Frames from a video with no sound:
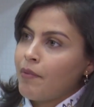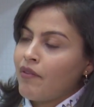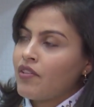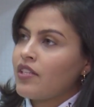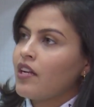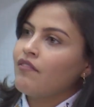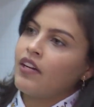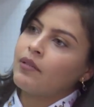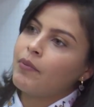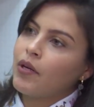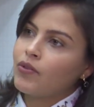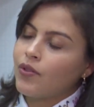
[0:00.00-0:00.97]
para você levar
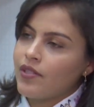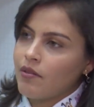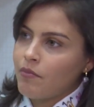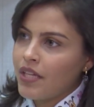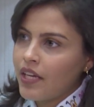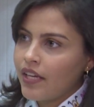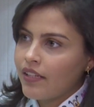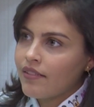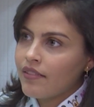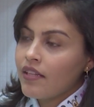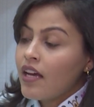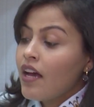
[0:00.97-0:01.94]
ele para outros
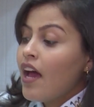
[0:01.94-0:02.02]
ambientes.